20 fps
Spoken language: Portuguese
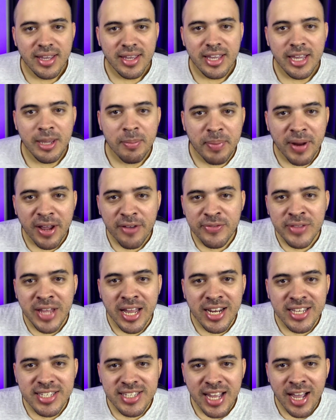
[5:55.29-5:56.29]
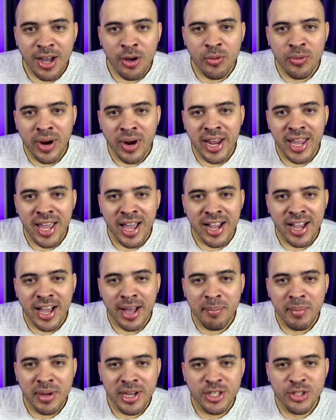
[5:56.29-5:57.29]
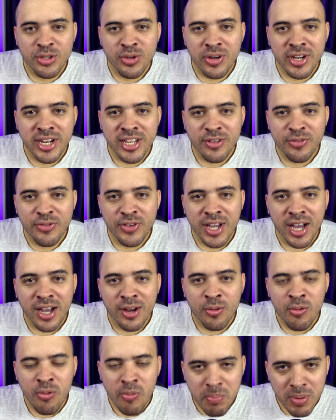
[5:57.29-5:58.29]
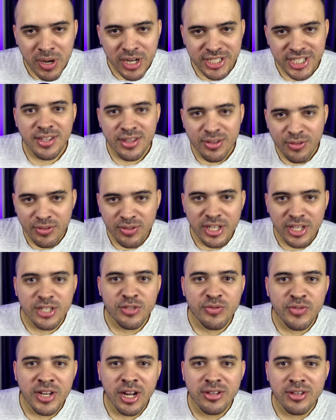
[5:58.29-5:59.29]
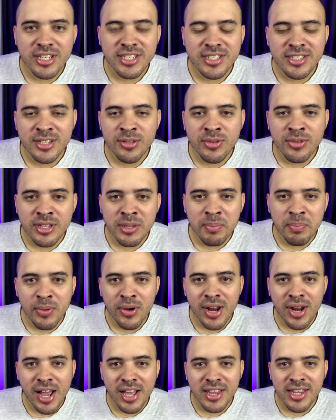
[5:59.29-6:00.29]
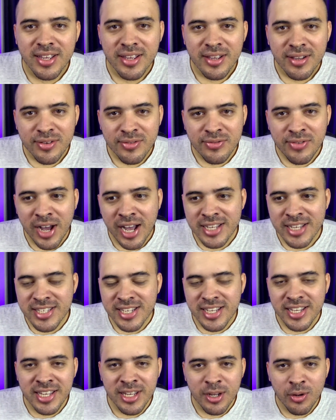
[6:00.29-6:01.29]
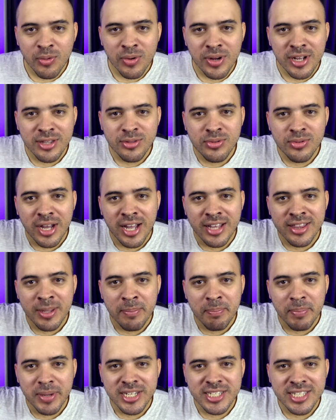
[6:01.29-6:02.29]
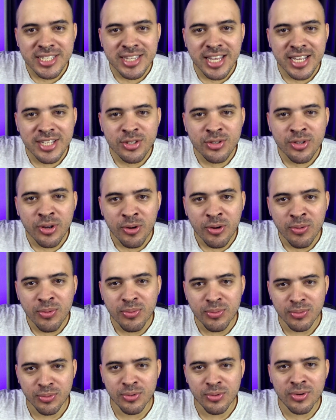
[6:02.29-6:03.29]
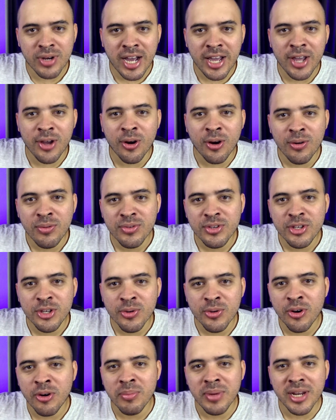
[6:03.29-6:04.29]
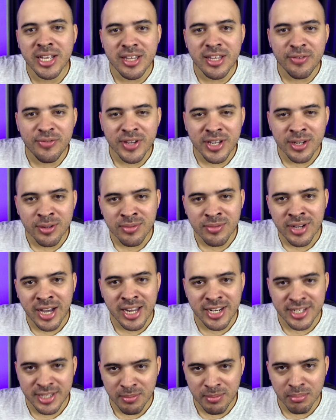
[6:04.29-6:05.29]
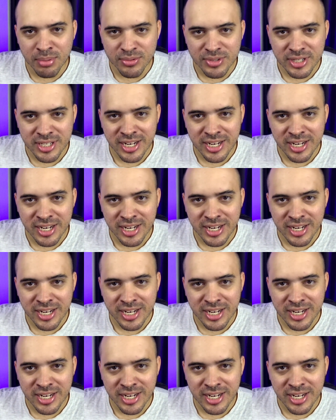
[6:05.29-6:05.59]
E para finalizar, o Ryan acaba escolhendo ficar com o Butcher nesse final dessa segunda temporada, vaza enquanto a Tempesta tá só o, o Kaiol e o Homelander fica com cara de bunda né,